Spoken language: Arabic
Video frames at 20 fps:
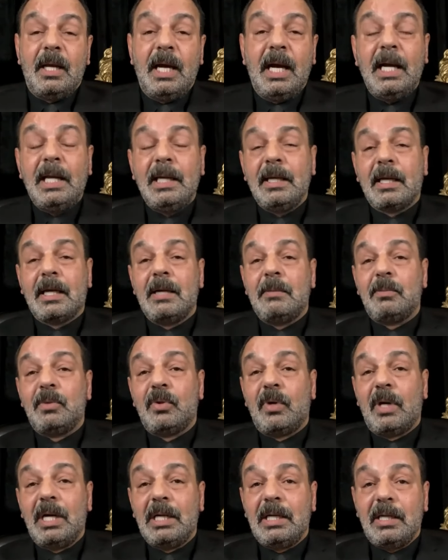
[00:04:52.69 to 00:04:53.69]
احنا
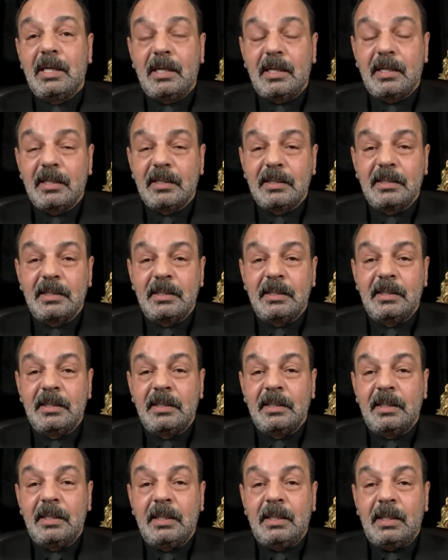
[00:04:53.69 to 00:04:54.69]
كموالين
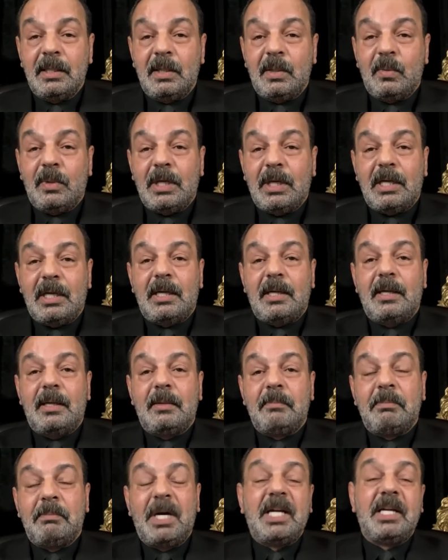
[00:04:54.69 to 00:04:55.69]

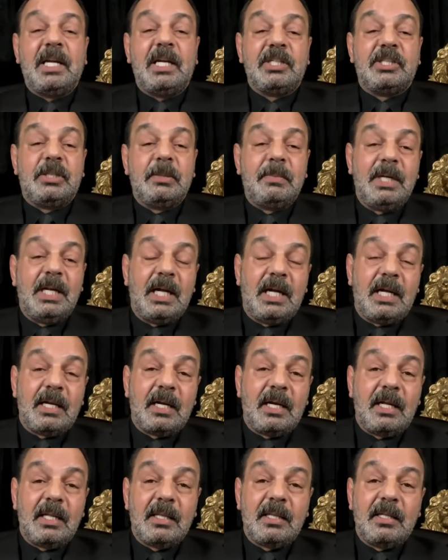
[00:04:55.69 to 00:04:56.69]
وما نحكي
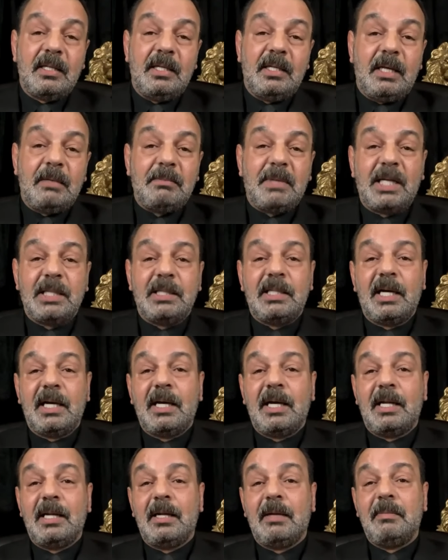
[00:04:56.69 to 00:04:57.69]
بالاعراض لان يعني ما
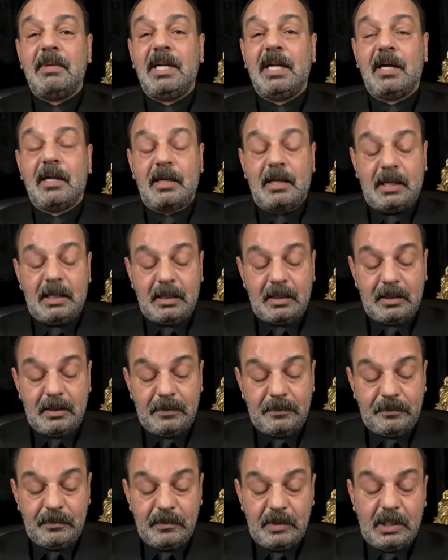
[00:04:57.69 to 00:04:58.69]
تدخلنا بالاعراض
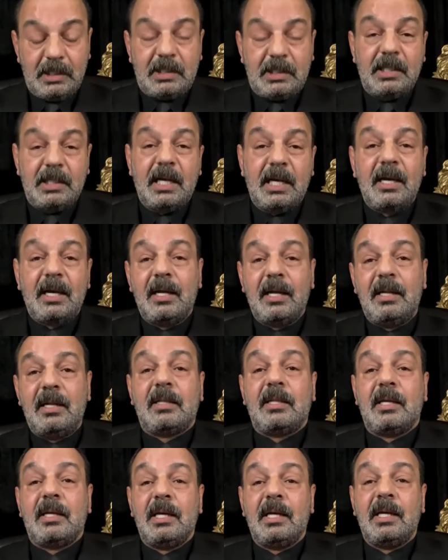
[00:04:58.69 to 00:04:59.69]
انت
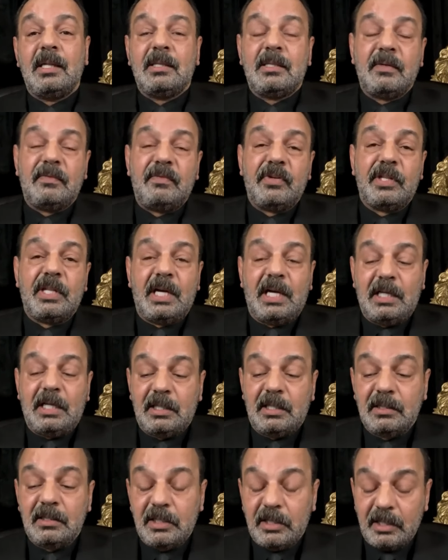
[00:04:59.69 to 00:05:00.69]
دخلتها انت
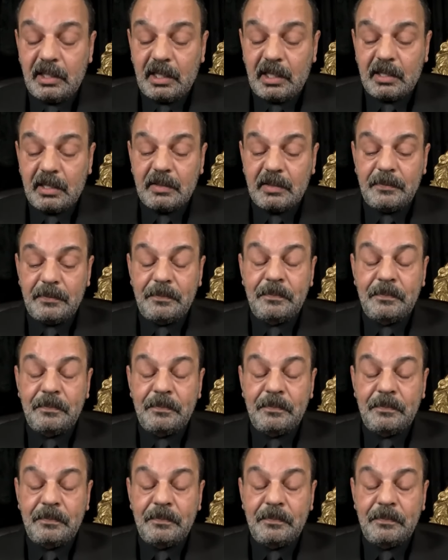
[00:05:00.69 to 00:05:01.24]
فضحت انتظار